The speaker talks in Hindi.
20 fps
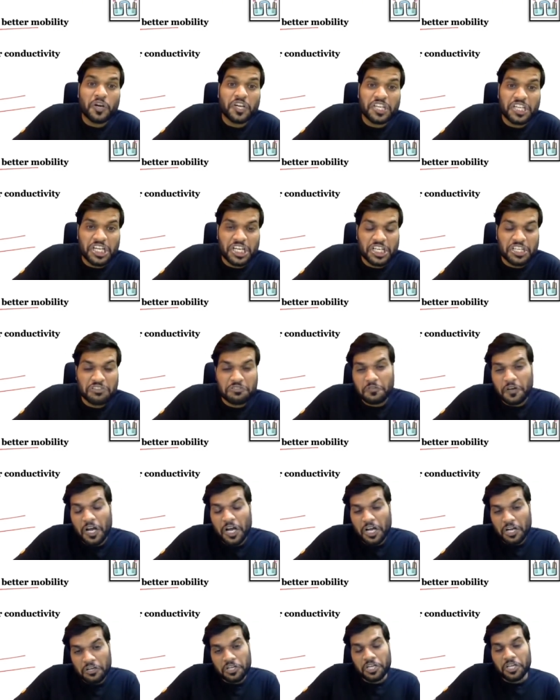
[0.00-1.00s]
नहीं
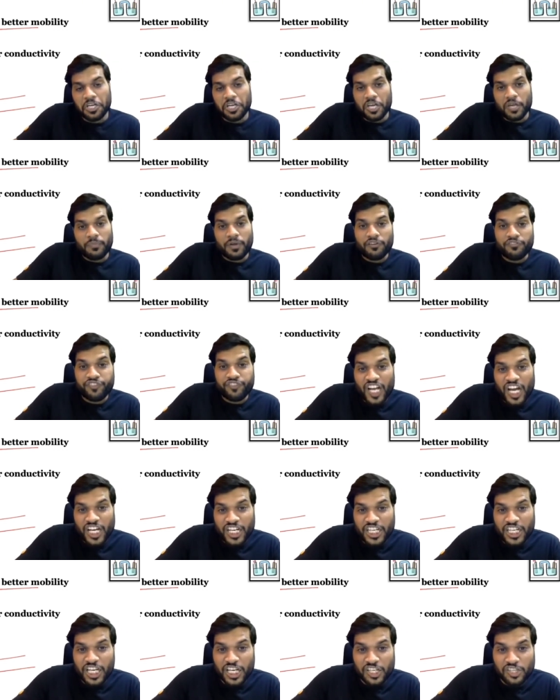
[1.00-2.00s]
खरीदूंगा मैं
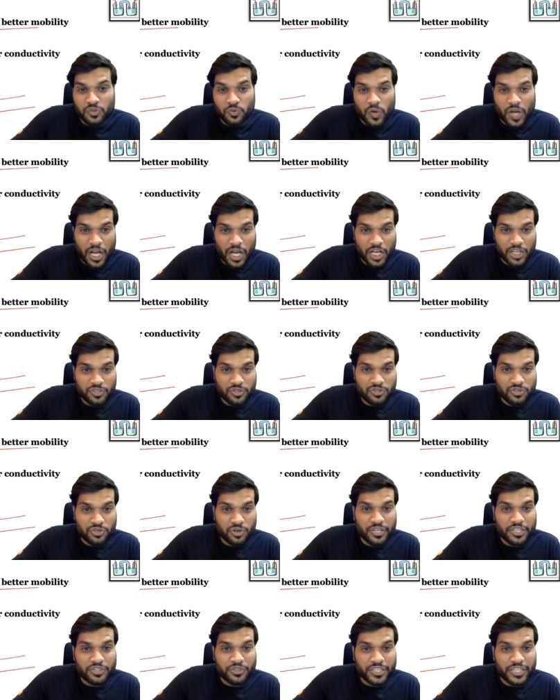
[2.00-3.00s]
फरारी खरीदूंगा तो
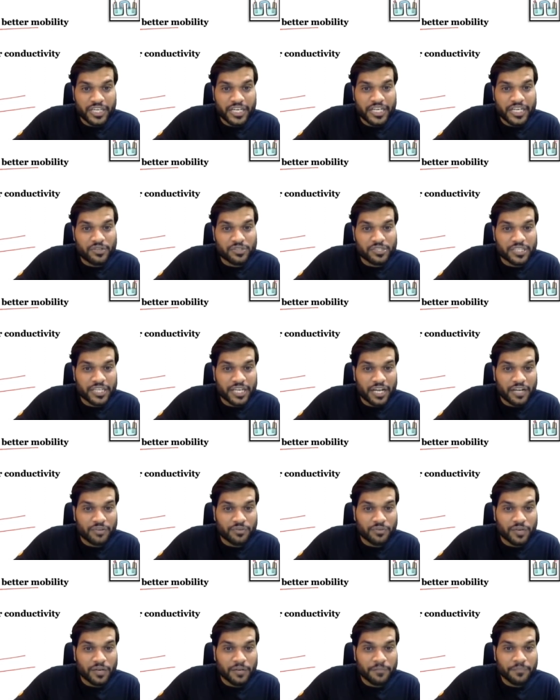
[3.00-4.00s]
छोटी छोटी गलियों से
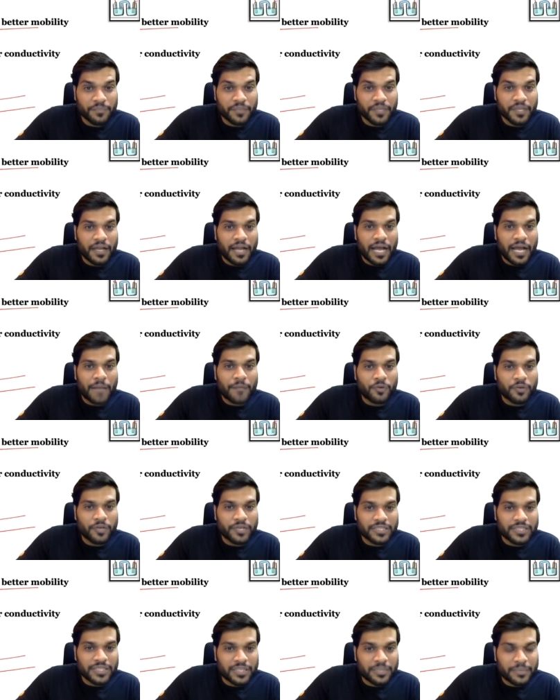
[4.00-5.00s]
निकालूंगा आप
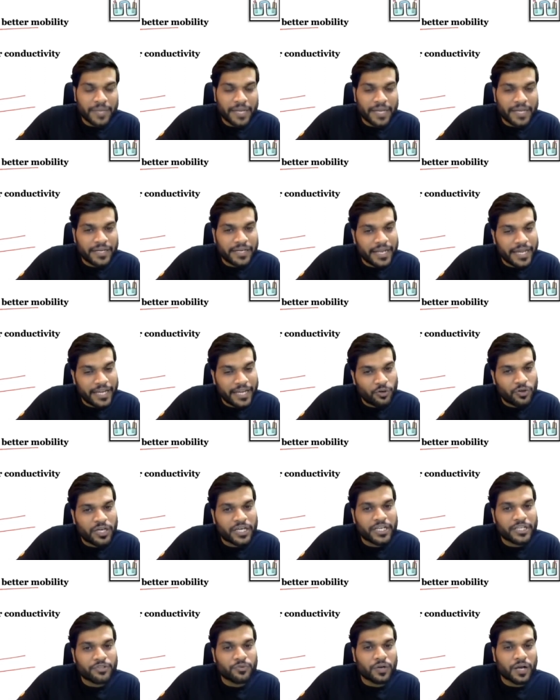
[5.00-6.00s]
कहोगे सर मैं नैनो
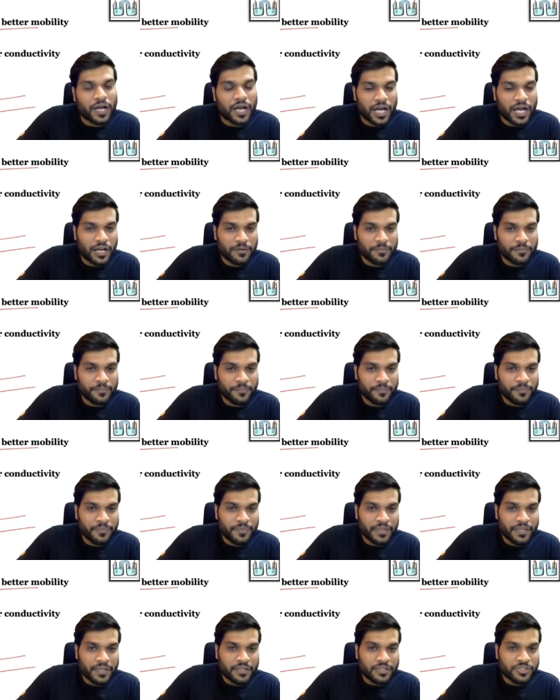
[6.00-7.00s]
खरीदूंगा
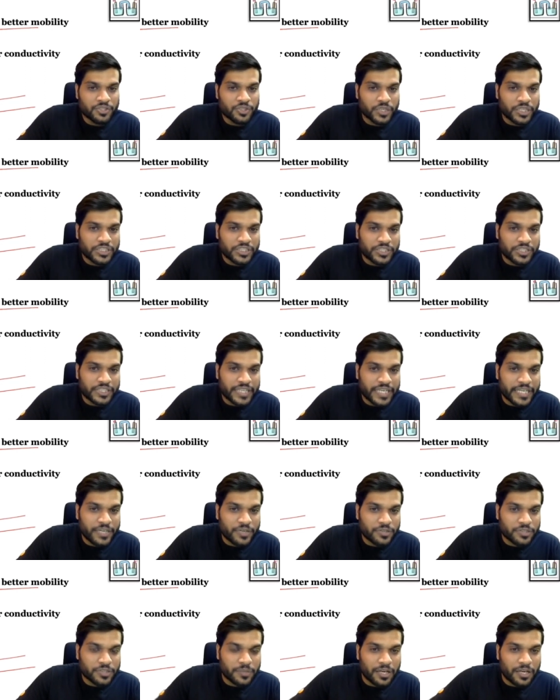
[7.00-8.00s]
छोटी छोटी
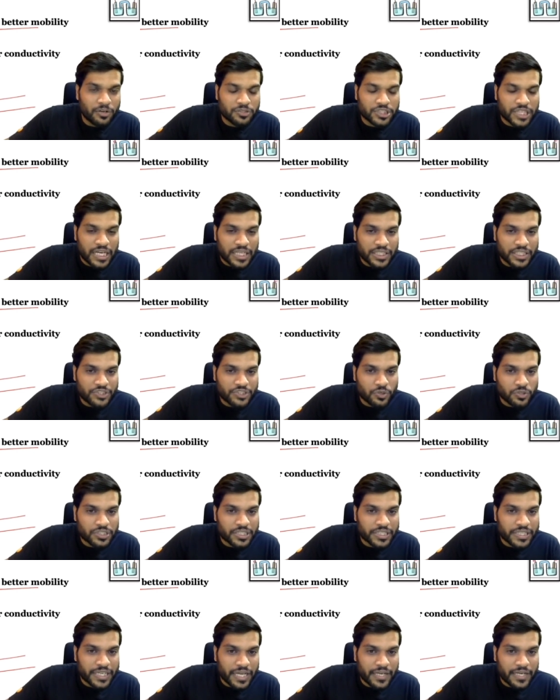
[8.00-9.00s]
गलियों से मान लो चांदनी चौक
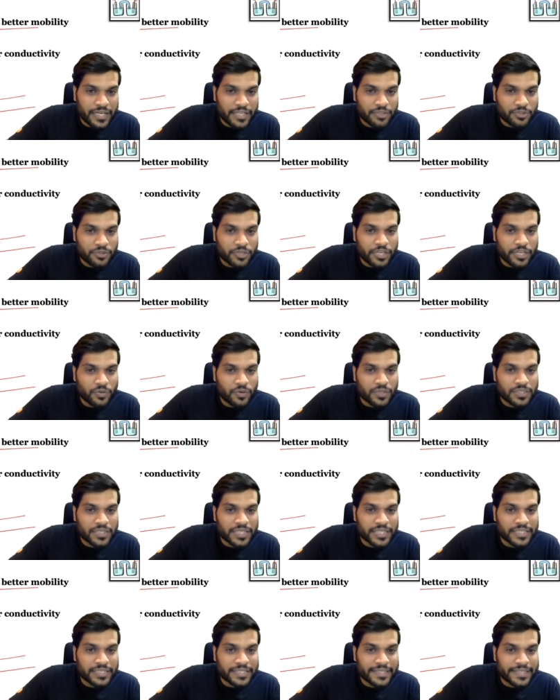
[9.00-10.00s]
से निकालना है तो नैनो
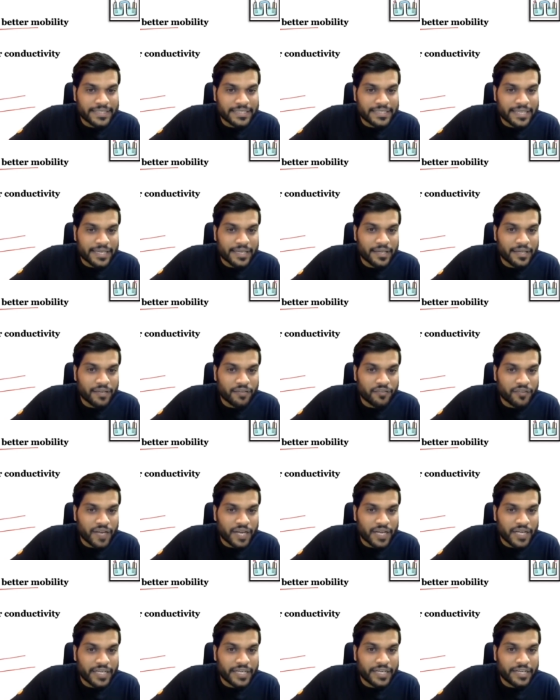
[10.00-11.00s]
आसानी से निकल जाएगी क्या
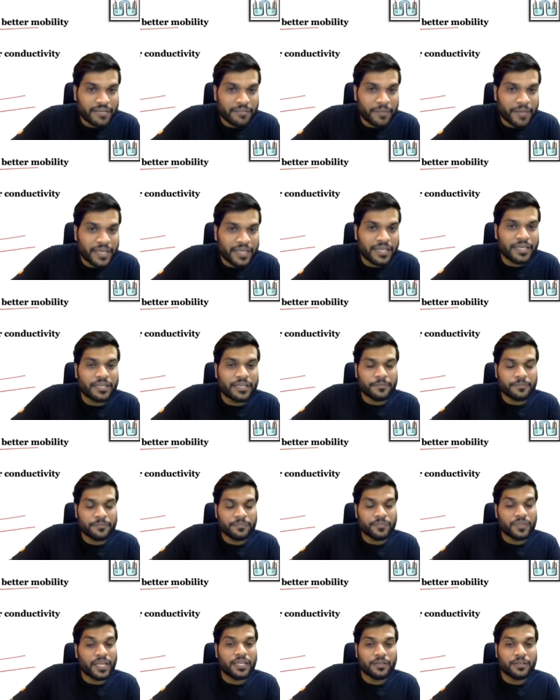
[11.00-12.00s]
फरारी निकल पाएगी
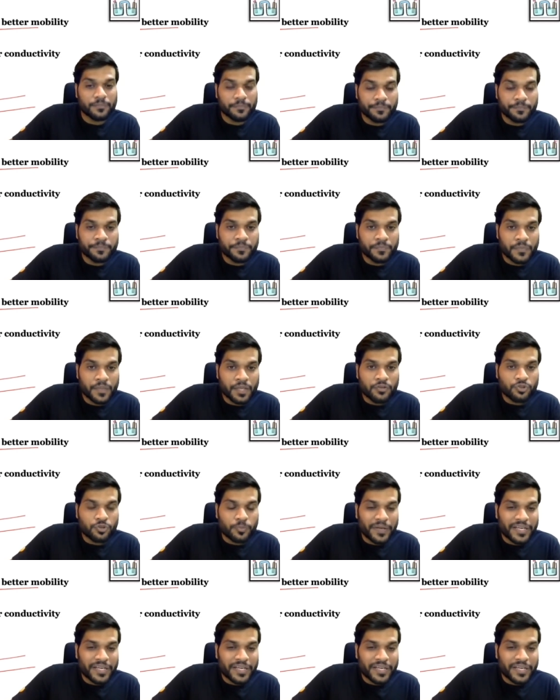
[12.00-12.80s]
नहीं तो